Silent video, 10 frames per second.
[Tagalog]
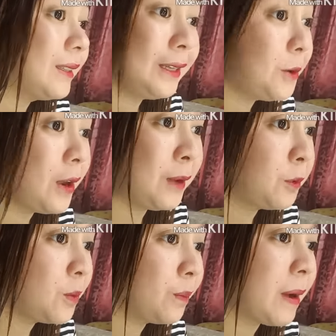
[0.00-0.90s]
Hindi ko
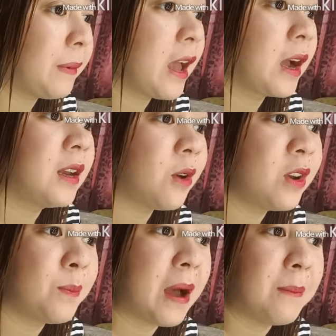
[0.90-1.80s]
alam kung papayagan
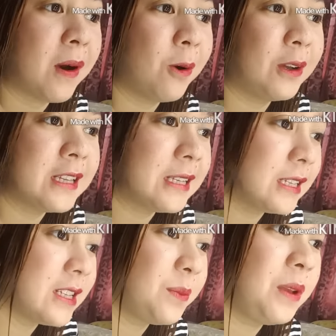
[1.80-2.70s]
ako ng mama ko kasi
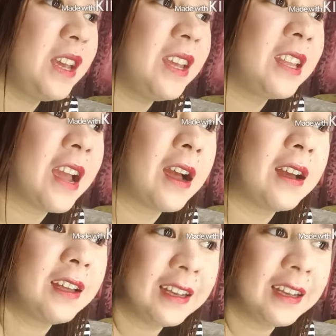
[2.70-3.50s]
sasabihin niya,